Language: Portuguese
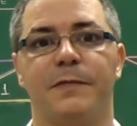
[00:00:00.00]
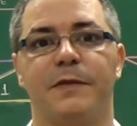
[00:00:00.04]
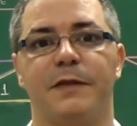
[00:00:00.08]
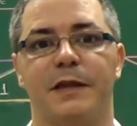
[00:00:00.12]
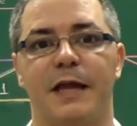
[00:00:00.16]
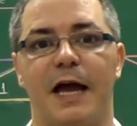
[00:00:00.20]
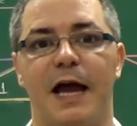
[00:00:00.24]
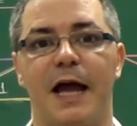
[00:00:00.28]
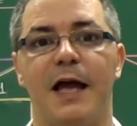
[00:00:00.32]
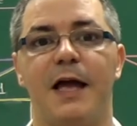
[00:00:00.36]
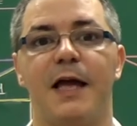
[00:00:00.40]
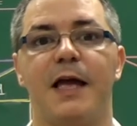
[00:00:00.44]

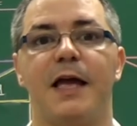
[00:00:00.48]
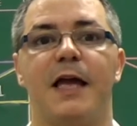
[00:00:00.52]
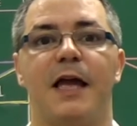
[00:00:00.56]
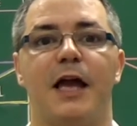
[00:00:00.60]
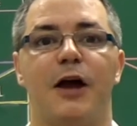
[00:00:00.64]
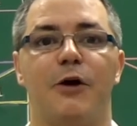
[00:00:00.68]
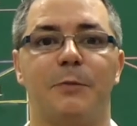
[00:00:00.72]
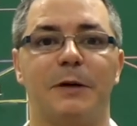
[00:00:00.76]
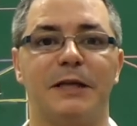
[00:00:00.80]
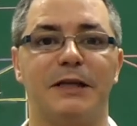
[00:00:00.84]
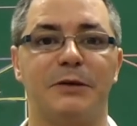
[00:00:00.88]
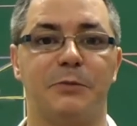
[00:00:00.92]
Tá?
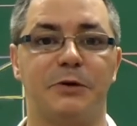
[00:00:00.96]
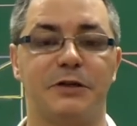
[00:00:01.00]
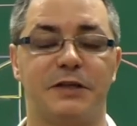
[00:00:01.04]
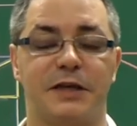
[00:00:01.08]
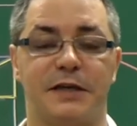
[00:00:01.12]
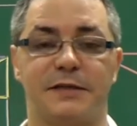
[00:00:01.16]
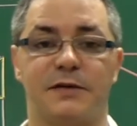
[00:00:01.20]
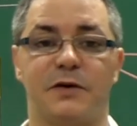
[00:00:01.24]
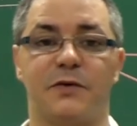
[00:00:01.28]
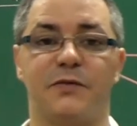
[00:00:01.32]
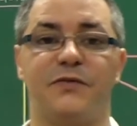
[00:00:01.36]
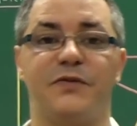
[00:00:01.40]
É uma
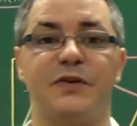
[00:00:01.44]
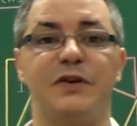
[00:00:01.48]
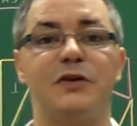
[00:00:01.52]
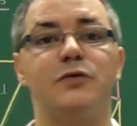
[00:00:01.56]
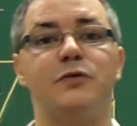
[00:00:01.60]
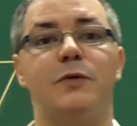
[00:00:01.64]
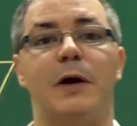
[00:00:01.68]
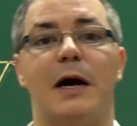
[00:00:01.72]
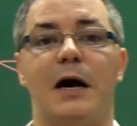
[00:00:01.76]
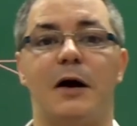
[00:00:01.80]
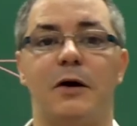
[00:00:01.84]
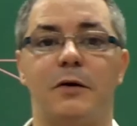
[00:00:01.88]
demonstração
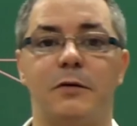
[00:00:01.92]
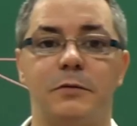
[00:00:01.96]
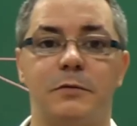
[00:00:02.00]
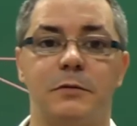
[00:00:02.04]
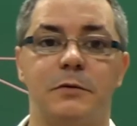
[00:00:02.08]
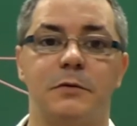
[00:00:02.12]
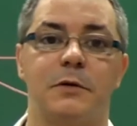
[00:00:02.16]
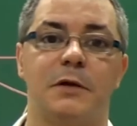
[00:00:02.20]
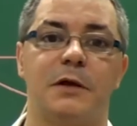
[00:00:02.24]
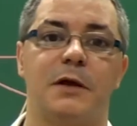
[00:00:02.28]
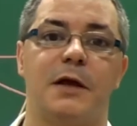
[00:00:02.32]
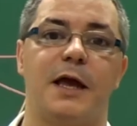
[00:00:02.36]
visual,
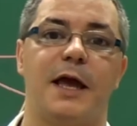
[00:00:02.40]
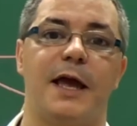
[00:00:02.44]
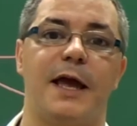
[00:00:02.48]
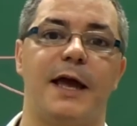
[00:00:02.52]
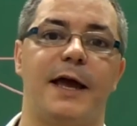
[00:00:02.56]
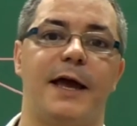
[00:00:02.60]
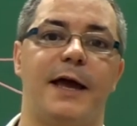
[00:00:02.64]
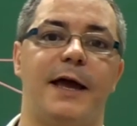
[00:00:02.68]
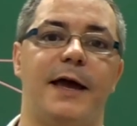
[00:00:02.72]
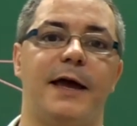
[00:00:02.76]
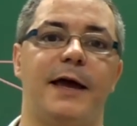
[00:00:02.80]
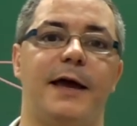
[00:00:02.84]
é,
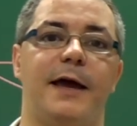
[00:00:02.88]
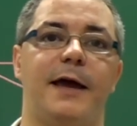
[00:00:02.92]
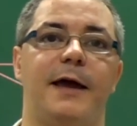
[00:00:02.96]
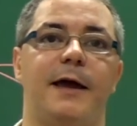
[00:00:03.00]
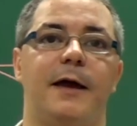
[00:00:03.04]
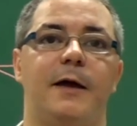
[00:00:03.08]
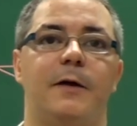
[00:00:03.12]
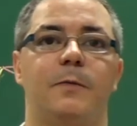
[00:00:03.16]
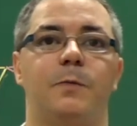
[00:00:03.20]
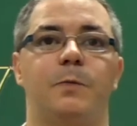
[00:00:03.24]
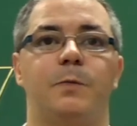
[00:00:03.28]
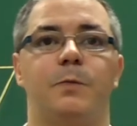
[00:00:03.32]

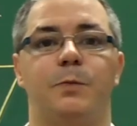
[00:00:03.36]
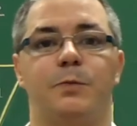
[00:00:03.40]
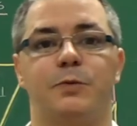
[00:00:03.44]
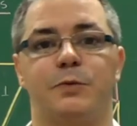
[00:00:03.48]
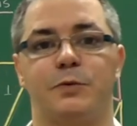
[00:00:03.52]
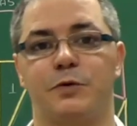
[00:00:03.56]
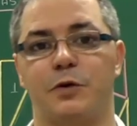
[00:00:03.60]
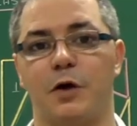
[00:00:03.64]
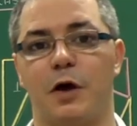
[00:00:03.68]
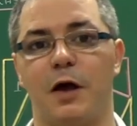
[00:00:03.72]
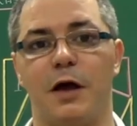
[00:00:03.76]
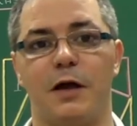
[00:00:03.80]
é,
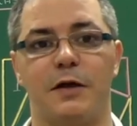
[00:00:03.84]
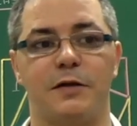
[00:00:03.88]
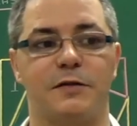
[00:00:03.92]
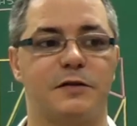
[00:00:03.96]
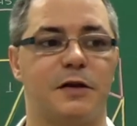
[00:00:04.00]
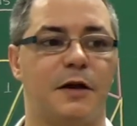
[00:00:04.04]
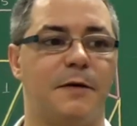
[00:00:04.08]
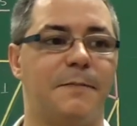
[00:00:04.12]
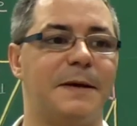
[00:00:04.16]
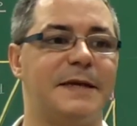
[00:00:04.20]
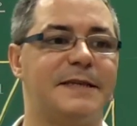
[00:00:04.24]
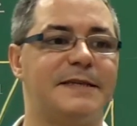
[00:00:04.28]
só,
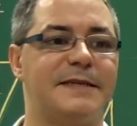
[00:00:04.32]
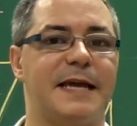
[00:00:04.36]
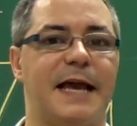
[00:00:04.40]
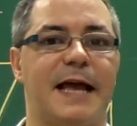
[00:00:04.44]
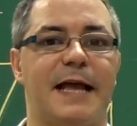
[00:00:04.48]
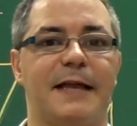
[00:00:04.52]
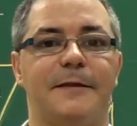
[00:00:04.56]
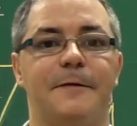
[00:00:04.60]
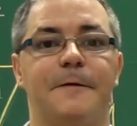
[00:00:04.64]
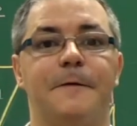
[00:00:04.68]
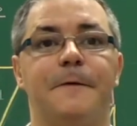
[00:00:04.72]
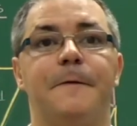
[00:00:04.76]
só
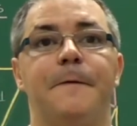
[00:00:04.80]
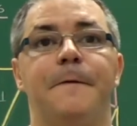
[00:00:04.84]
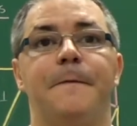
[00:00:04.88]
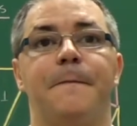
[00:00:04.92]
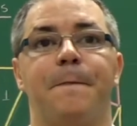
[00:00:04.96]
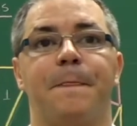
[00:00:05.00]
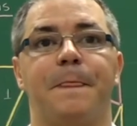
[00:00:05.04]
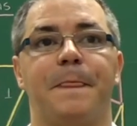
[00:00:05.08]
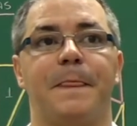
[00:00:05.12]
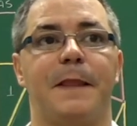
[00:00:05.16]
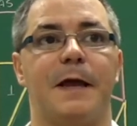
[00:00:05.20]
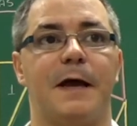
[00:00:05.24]
baseada
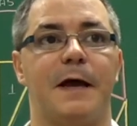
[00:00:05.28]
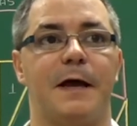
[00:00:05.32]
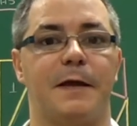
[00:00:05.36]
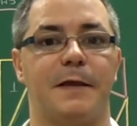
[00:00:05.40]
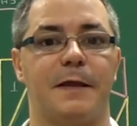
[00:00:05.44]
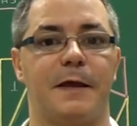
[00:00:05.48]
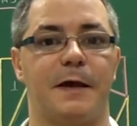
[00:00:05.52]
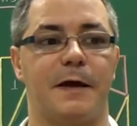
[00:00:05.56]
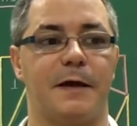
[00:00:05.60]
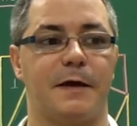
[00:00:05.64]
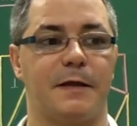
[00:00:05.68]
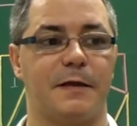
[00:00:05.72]
na,
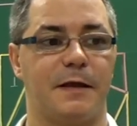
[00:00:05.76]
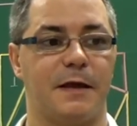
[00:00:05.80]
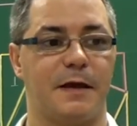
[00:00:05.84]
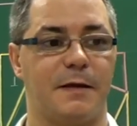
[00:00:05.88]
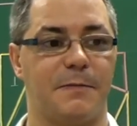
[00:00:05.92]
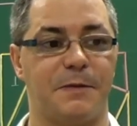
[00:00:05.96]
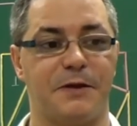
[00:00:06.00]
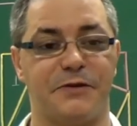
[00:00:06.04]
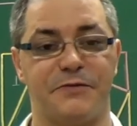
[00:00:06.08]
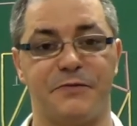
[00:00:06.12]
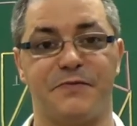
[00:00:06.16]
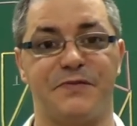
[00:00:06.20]
na, na,
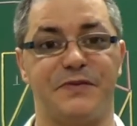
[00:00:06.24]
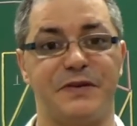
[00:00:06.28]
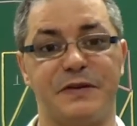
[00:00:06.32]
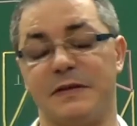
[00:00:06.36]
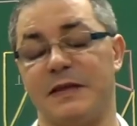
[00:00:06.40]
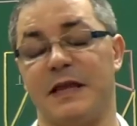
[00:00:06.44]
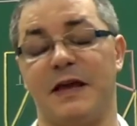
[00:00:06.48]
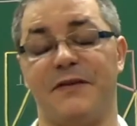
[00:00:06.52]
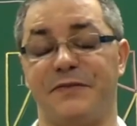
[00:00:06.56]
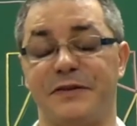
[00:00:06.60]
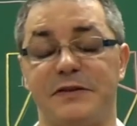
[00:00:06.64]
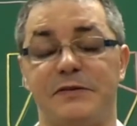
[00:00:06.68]

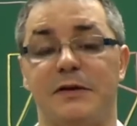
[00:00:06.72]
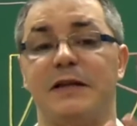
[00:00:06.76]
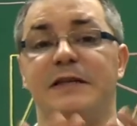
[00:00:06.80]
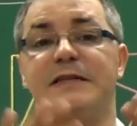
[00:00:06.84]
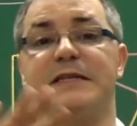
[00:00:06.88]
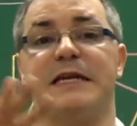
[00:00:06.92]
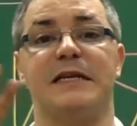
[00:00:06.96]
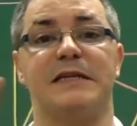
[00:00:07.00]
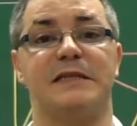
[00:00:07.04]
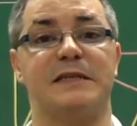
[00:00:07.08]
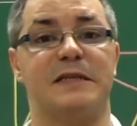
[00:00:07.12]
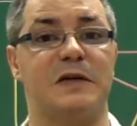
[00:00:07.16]
na,
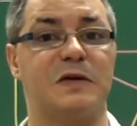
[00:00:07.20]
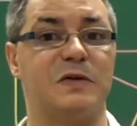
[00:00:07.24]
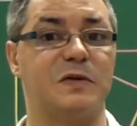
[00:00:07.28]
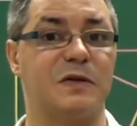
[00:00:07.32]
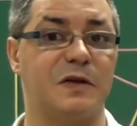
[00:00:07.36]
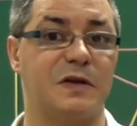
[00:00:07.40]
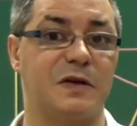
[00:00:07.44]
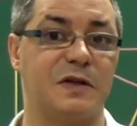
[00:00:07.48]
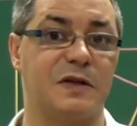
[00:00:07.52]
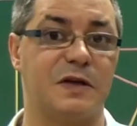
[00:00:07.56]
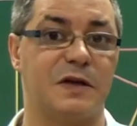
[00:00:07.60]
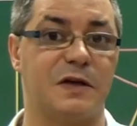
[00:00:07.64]
visualização
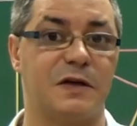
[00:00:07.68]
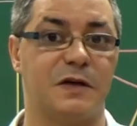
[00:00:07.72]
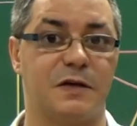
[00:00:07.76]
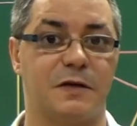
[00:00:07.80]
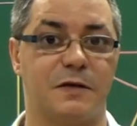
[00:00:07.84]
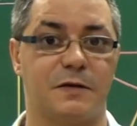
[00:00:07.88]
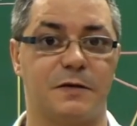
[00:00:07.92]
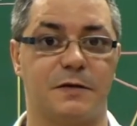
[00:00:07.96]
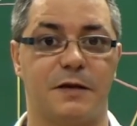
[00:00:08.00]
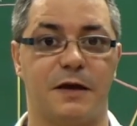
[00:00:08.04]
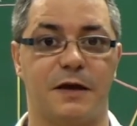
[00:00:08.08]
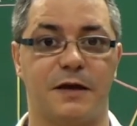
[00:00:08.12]
da,
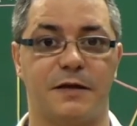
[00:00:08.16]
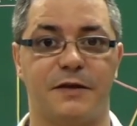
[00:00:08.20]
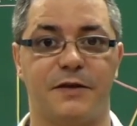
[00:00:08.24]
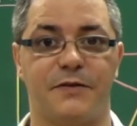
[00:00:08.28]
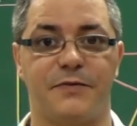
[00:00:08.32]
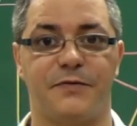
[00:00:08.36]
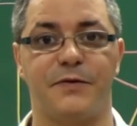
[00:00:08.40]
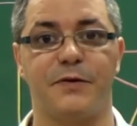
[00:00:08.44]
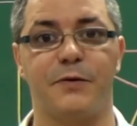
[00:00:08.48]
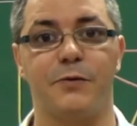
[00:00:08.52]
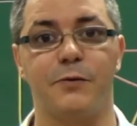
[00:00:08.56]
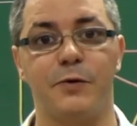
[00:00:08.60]
da, da,
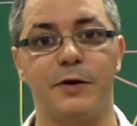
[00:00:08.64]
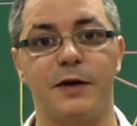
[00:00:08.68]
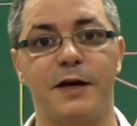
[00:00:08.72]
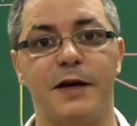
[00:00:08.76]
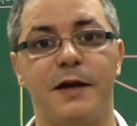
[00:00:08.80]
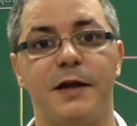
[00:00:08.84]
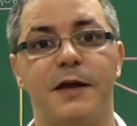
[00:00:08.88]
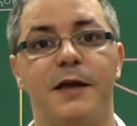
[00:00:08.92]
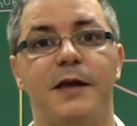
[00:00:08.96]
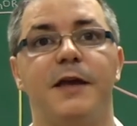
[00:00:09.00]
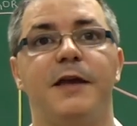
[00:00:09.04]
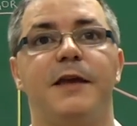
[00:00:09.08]
figura.